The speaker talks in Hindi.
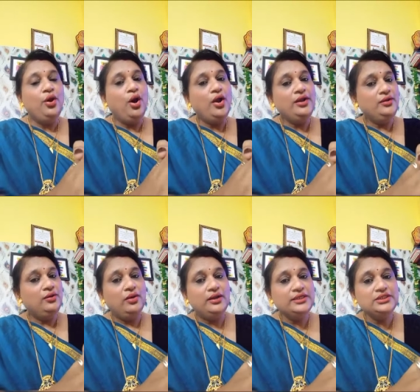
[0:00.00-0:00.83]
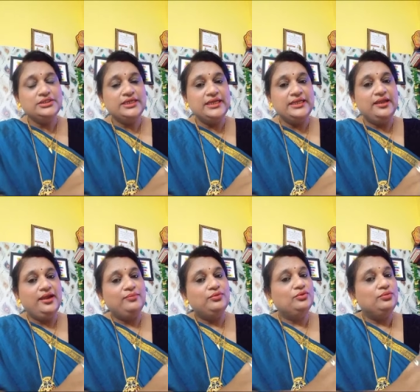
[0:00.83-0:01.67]
और नॉलेज के लिए
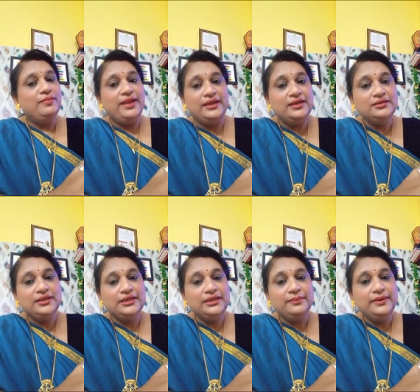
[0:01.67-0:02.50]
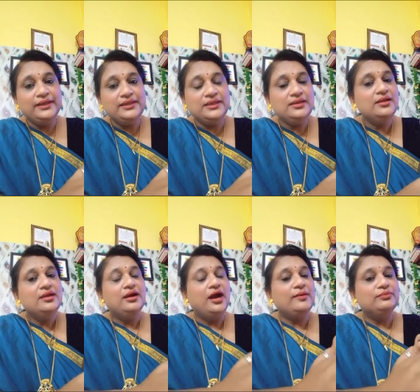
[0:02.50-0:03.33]
आपको मेहनत करनी पड़ेगी
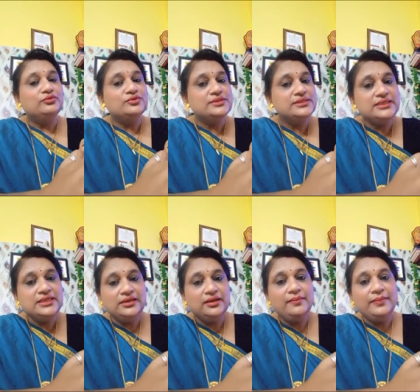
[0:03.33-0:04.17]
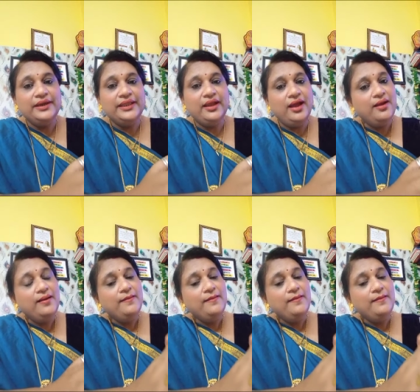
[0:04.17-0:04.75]
आपको सीखना पड़ेगा